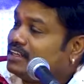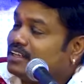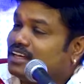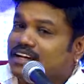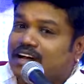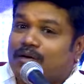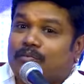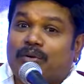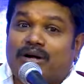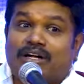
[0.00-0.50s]

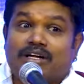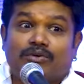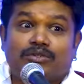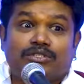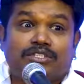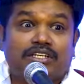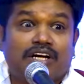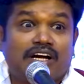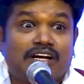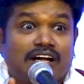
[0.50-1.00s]
எங்கள் அப்பா
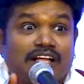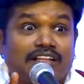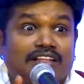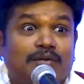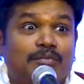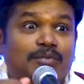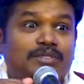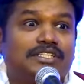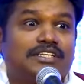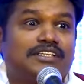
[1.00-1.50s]
டவுசர்னால நான்
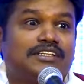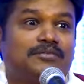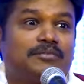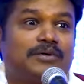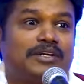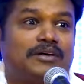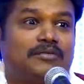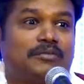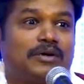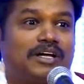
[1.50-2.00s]
தப்பிச்சது
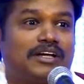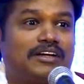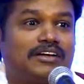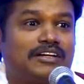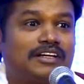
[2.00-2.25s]
பெரிய பாய்